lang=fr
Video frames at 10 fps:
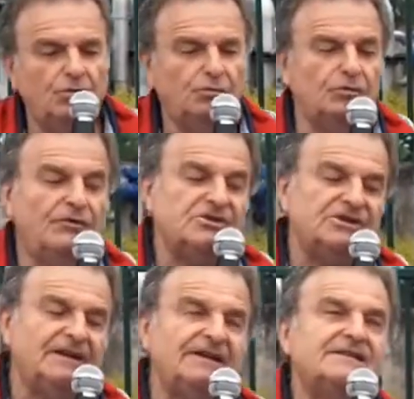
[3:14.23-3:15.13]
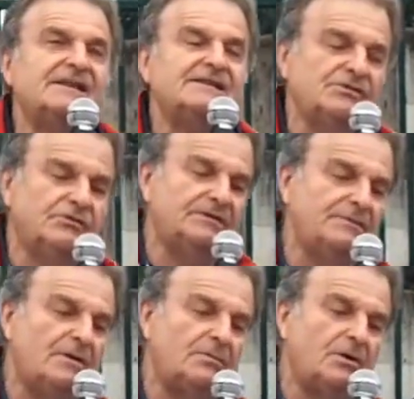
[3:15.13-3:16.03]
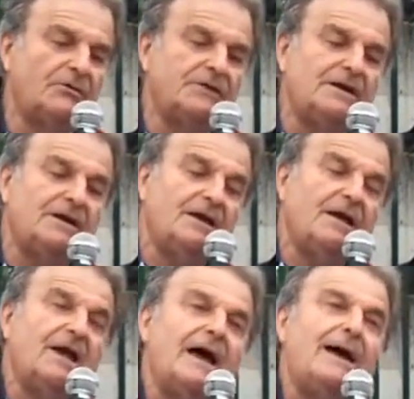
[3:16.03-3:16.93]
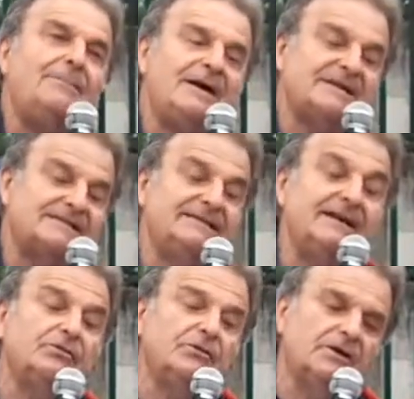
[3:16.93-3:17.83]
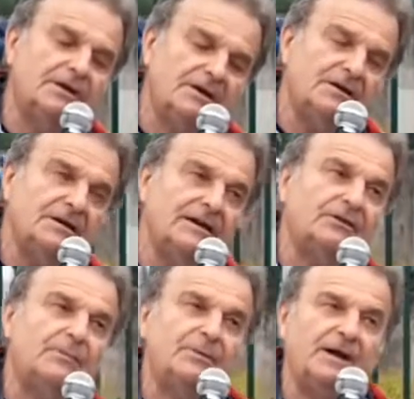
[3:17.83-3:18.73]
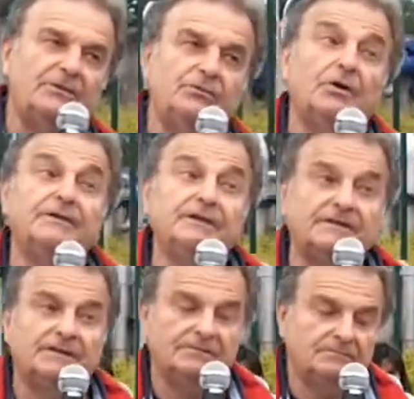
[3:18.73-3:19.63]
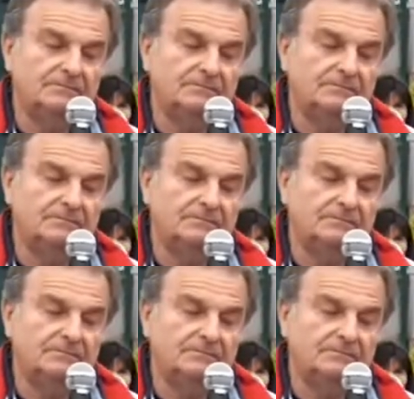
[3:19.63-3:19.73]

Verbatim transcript: ou de végétalisation d'immeubles en ville abaisse d'un degré la température en été.